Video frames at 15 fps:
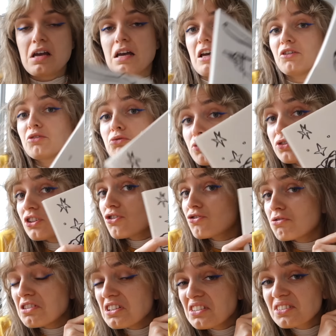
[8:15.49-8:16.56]
Est-ce que c'est
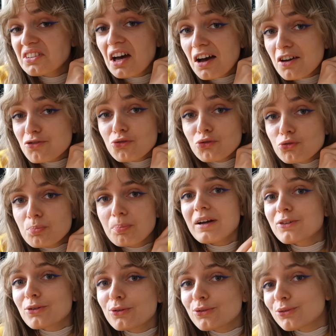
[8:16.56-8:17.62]
joli ça J'en suis pas
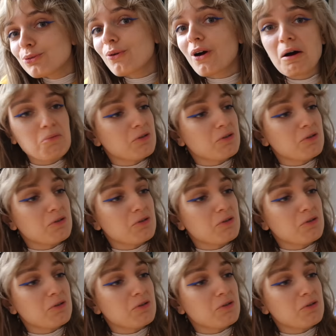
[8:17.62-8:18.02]
trop sûre, hein.